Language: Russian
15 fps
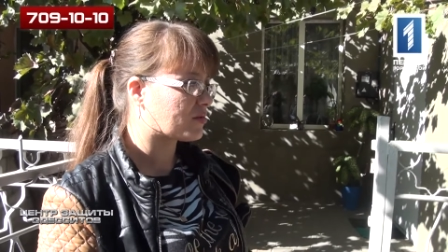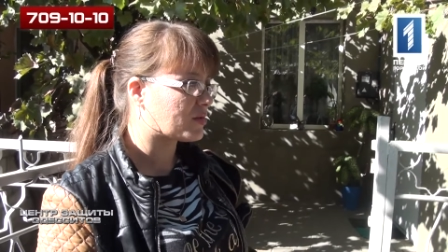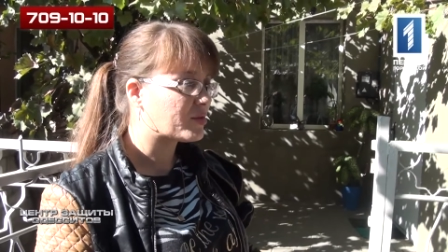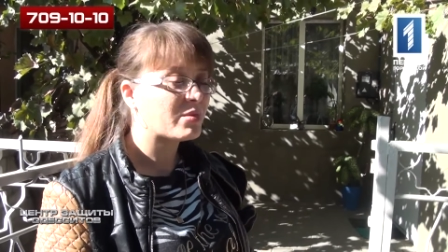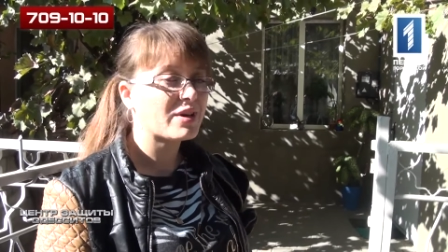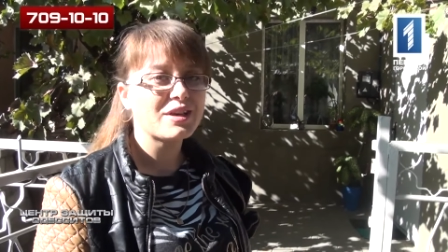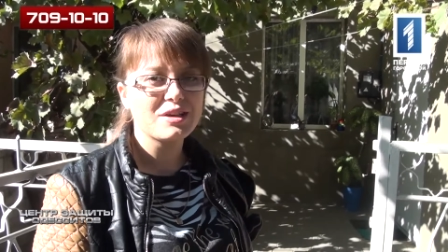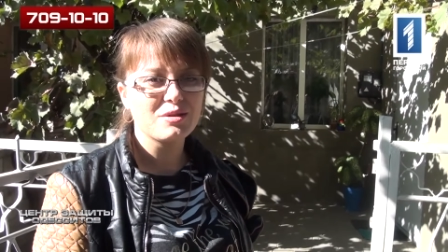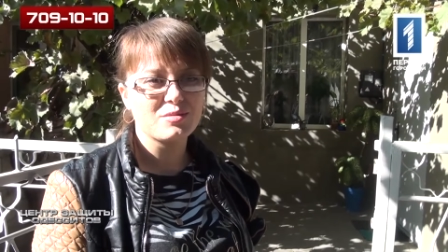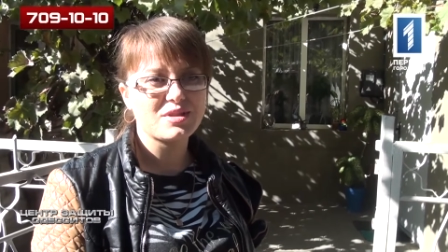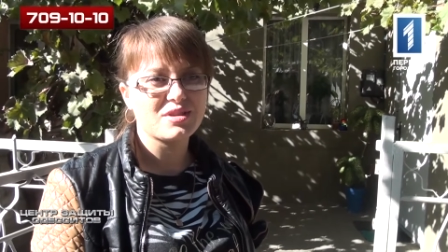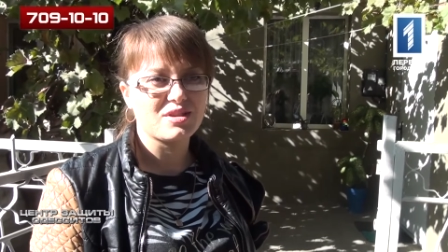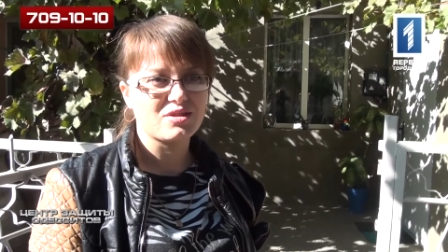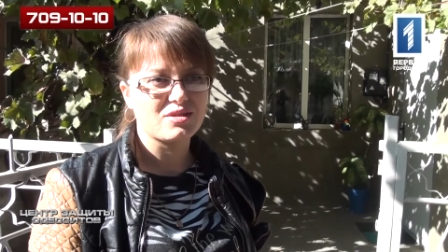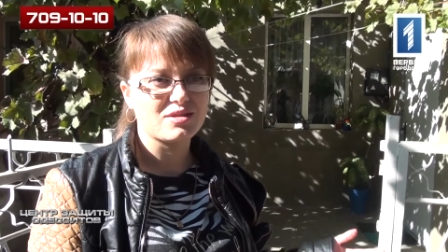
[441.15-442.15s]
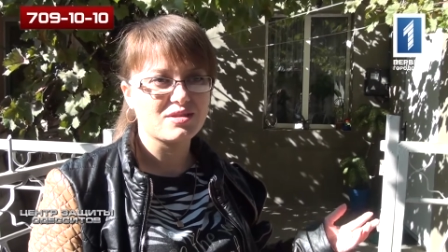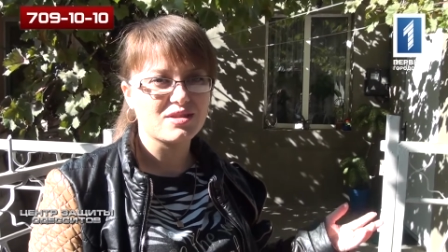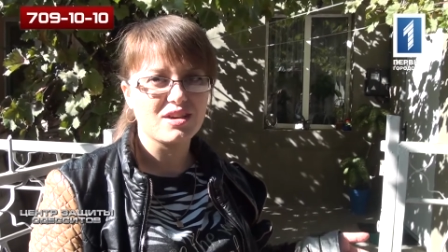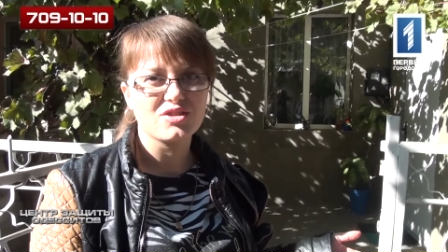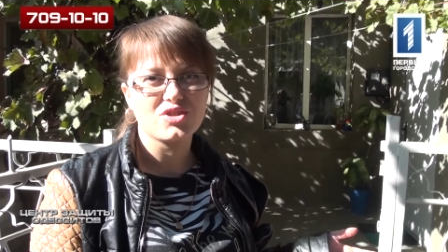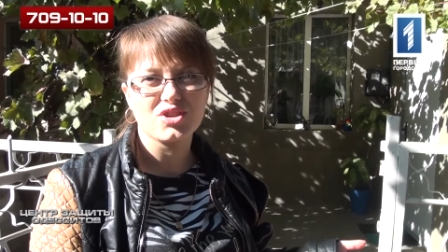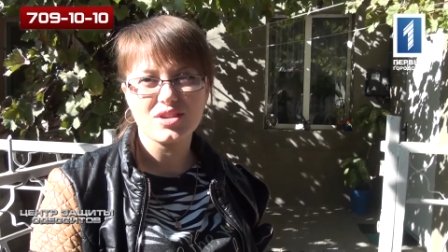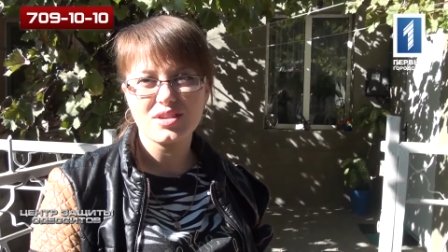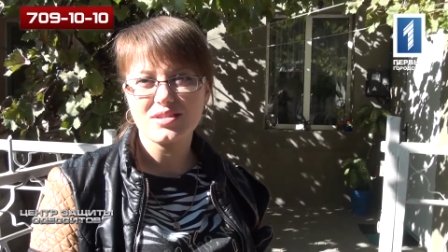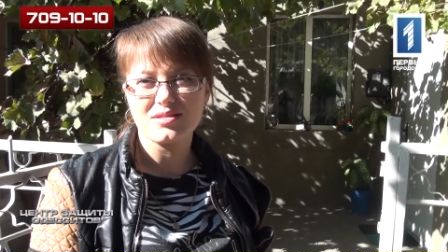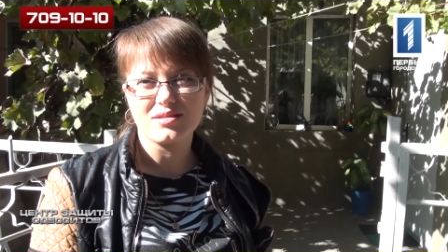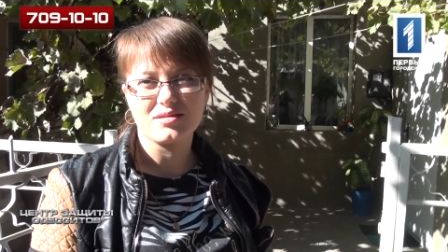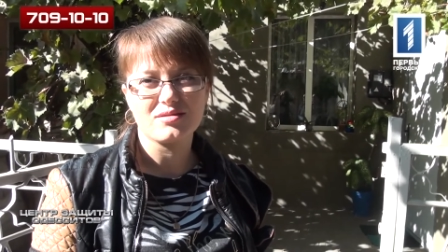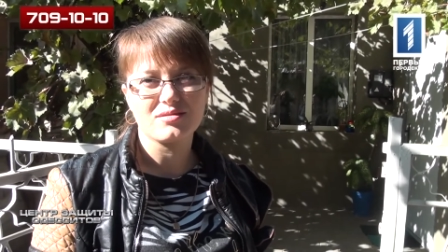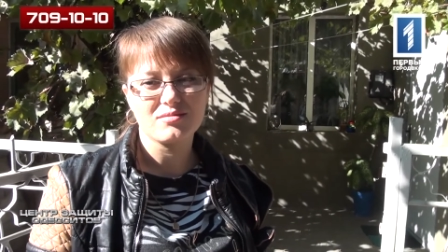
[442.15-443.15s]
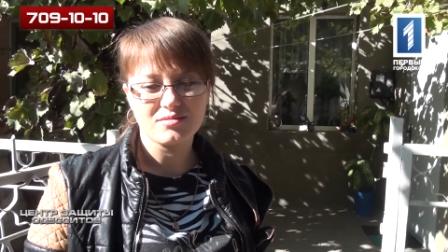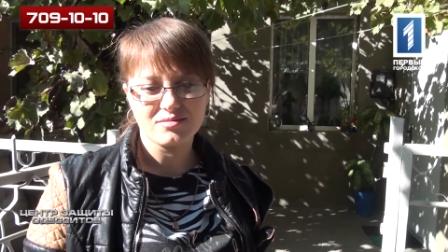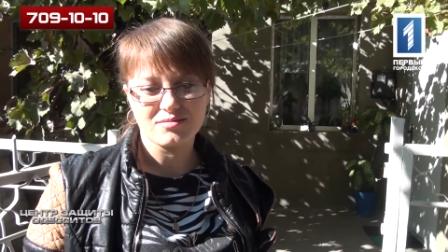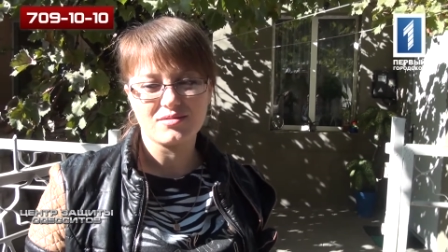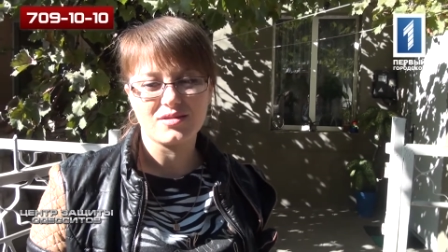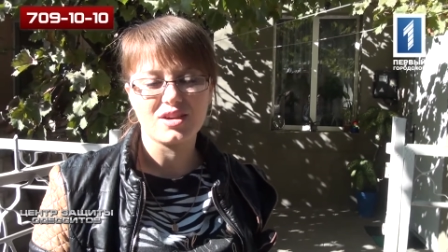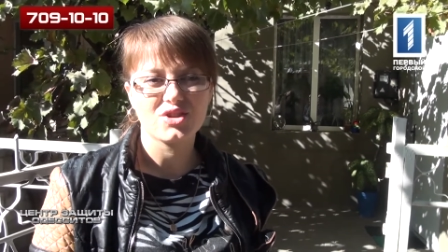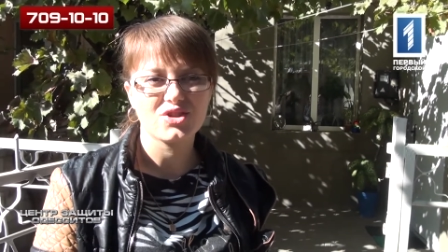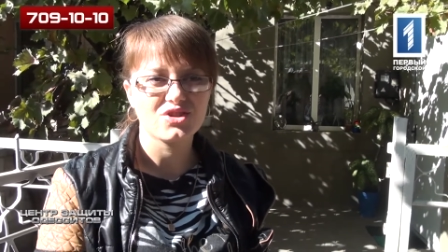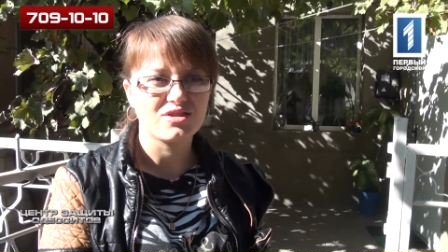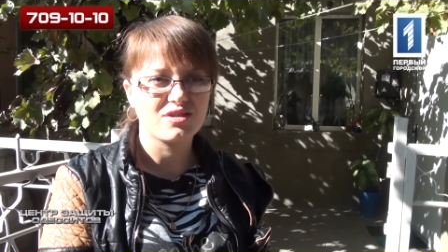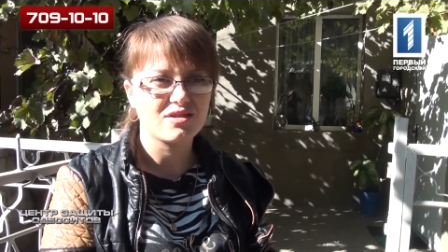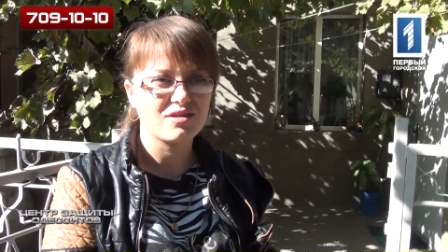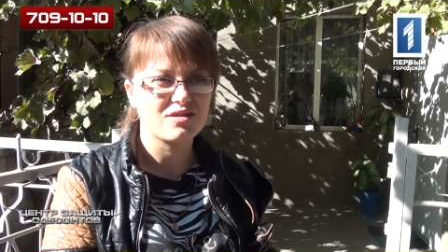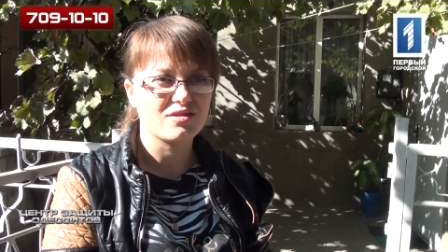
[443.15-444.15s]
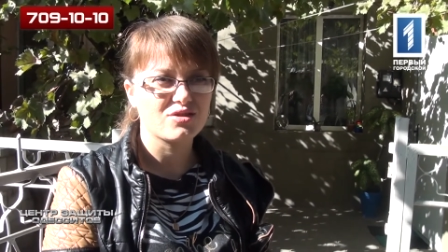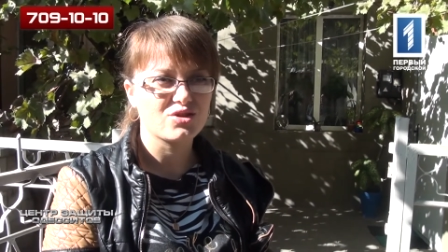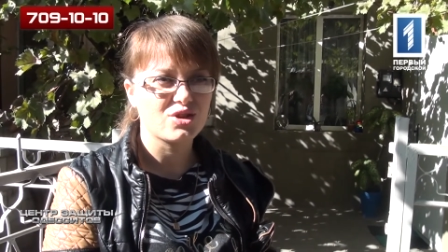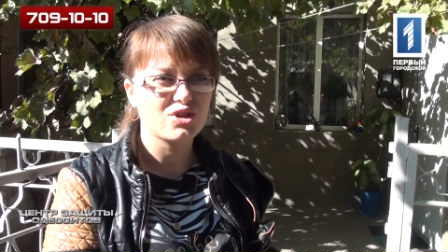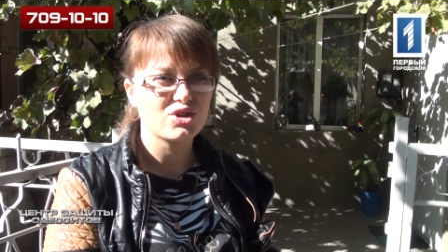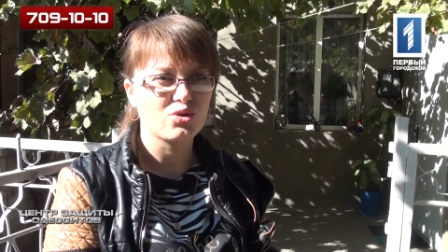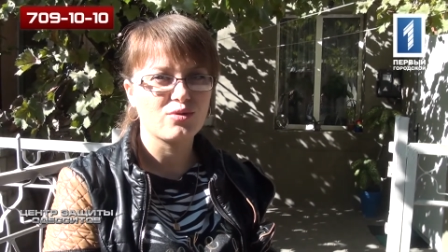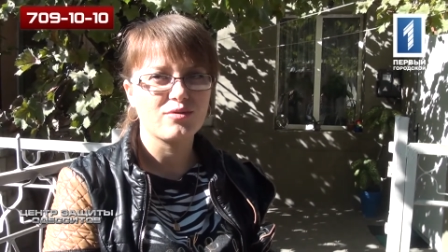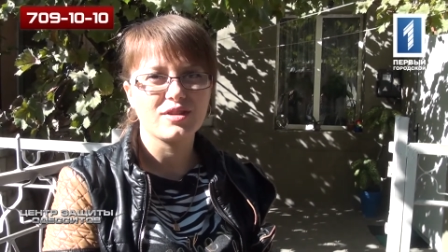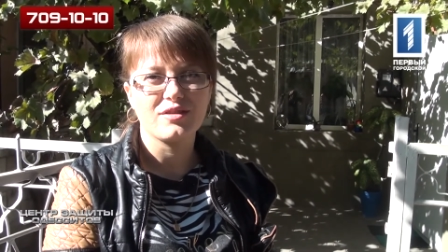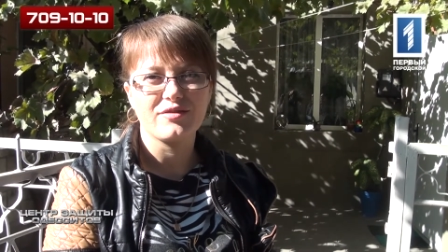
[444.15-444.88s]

мы боимся за жизнь наших жильцов во